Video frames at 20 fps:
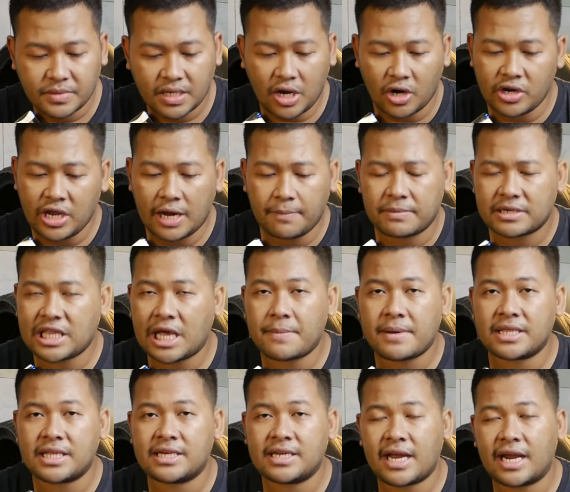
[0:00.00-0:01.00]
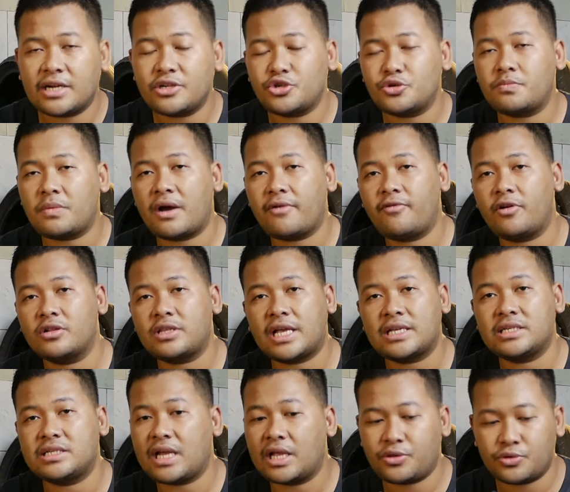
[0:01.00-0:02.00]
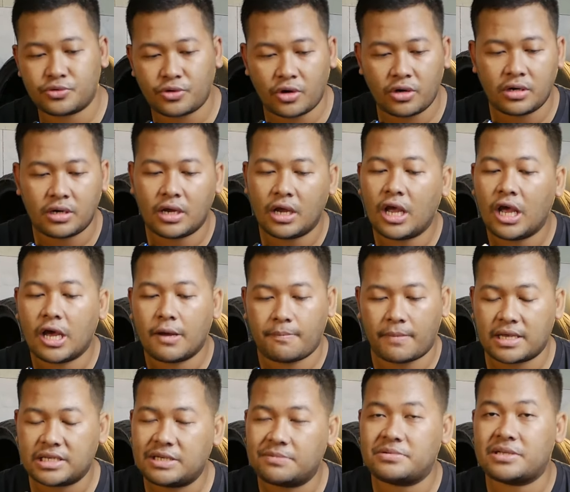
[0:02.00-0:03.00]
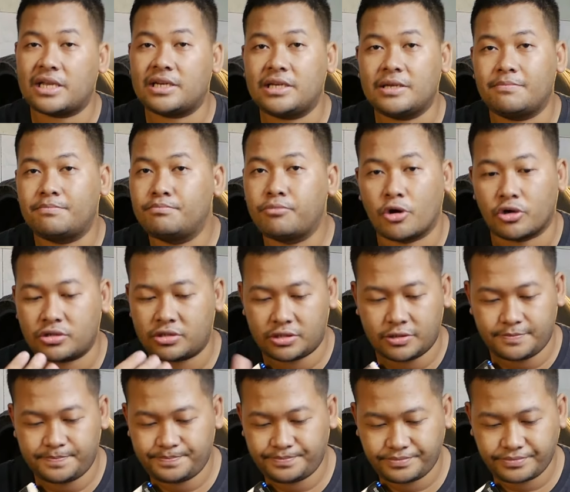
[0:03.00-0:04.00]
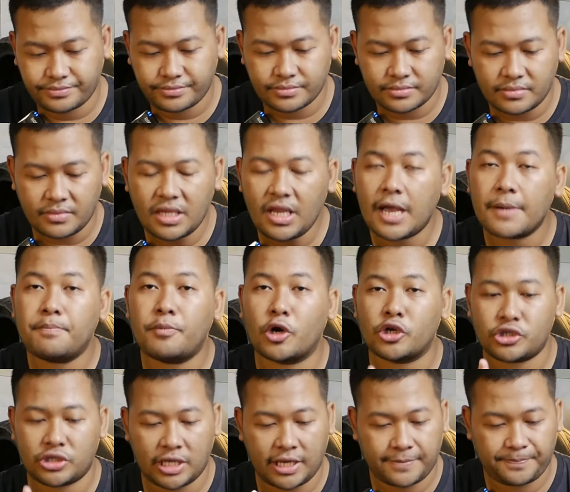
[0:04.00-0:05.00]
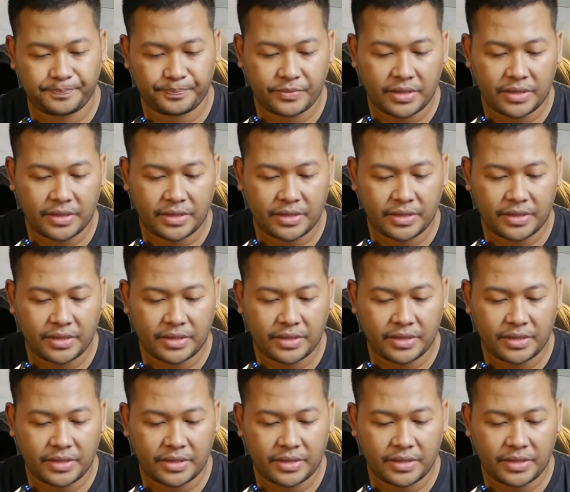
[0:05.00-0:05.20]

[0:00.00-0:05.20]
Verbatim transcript: Kalau yang pertama tadi kan cuma voltasinya turun masih bisa di boost boosting.